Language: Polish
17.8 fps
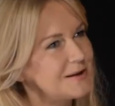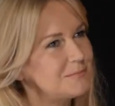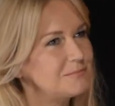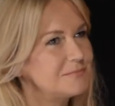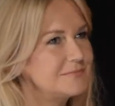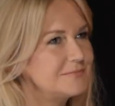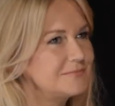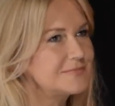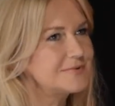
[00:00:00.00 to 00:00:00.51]

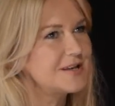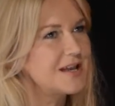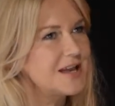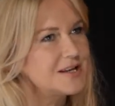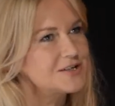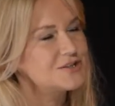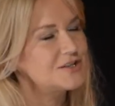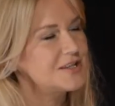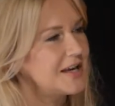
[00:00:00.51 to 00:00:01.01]
tam
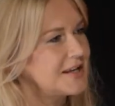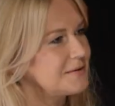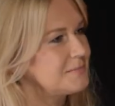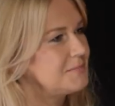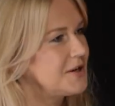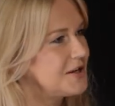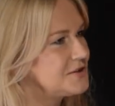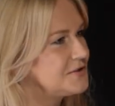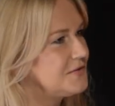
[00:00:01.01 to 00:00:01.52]

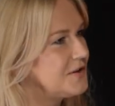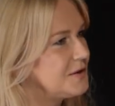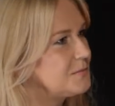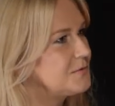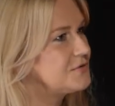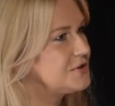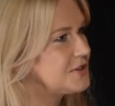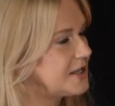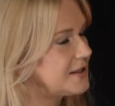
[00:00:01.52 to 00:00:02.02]
4-5
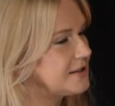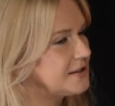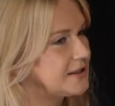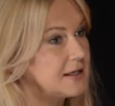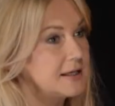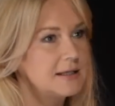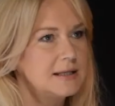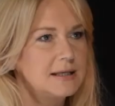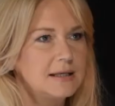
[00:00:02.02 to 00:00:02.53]
filmów
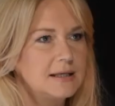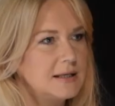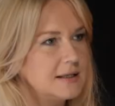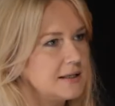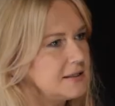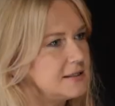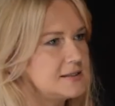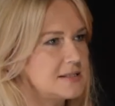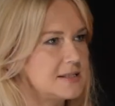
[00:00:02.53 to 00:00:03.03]
dziennie.
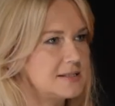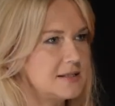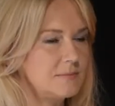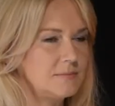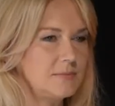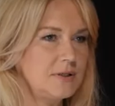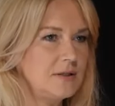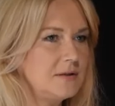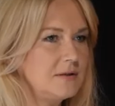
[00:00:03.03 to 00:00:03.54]
I
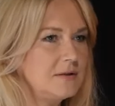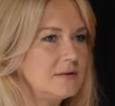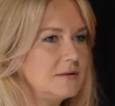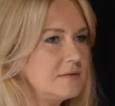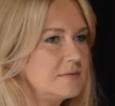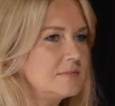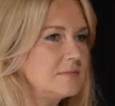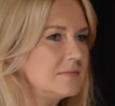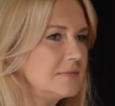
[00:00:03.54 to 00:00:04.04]
czasami
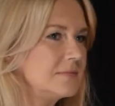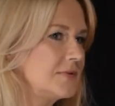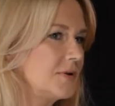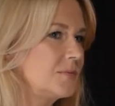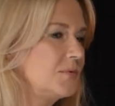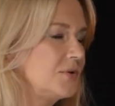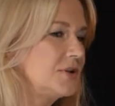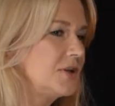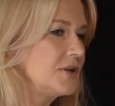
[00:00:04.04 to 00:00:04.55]

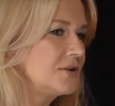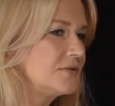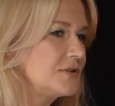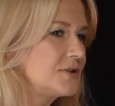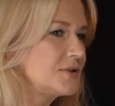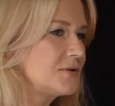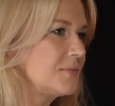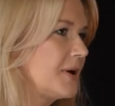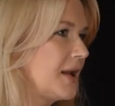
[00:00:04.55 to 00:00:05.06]
to było nie
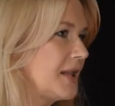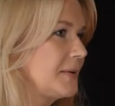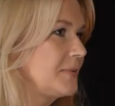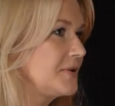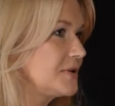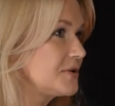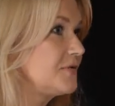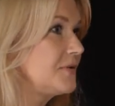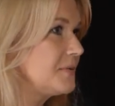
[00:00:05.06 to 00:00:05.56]
do
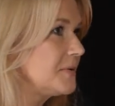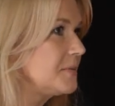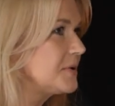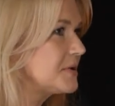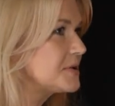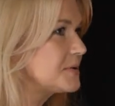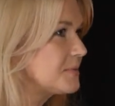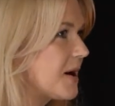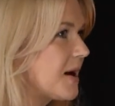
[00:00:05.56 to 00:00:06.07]
wytrzymania, ponieważ
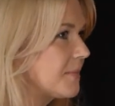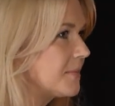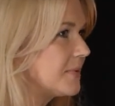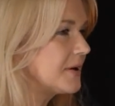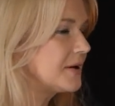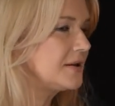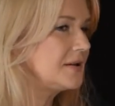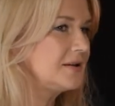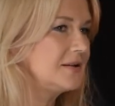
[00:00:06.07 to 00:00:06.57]
filmy były
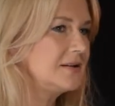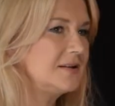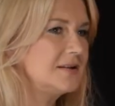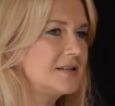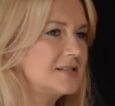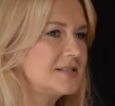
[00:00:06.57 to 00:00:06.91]
słabe i